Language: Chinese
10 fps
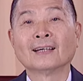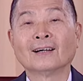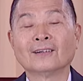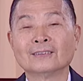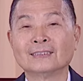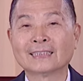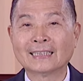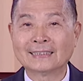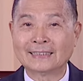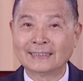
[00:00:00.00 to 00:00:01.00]
啊，你在
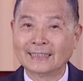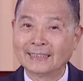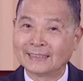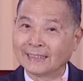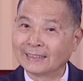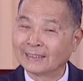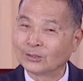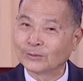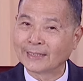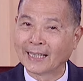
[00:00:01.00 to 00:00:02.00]
喜悦的情境
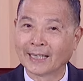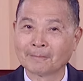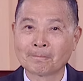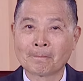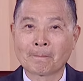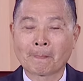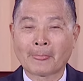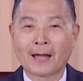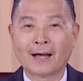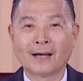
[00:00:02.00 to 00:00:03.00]
之下
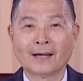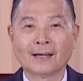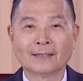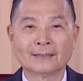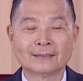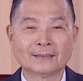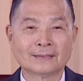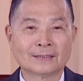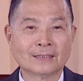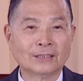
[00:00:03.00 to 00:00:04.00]
啊，
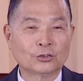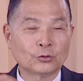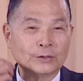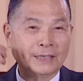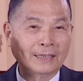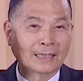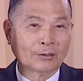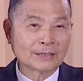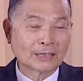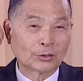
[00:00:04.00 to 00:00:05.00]
可以促进脑
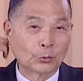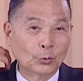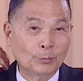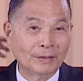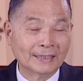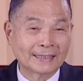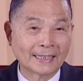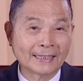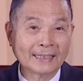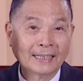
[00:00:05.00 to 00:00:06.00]
下垂的分泌
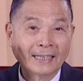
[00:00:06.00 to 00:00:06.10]
腺，